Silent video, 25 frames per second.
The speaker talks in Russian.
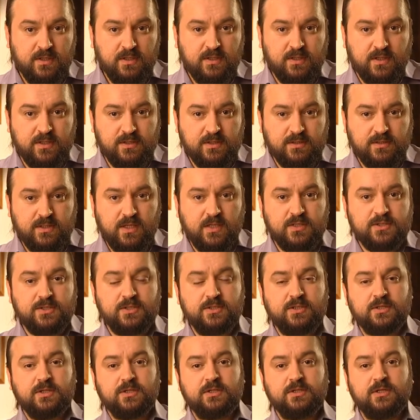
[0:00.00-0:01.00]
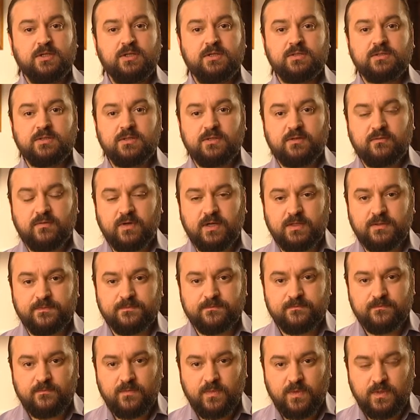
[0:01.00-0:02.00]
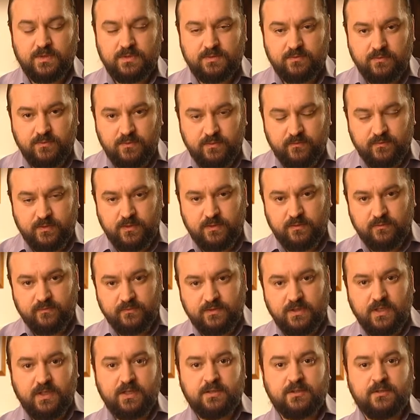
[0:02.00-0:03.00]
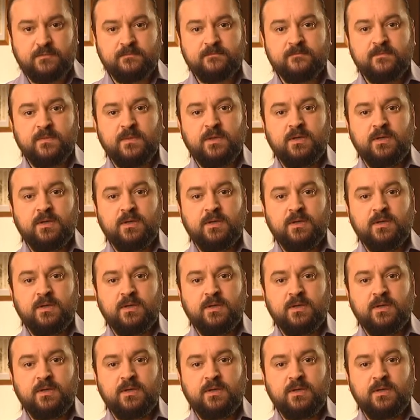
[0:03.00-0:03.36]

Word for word: Они также не хотели скрывать свою веру в тайне,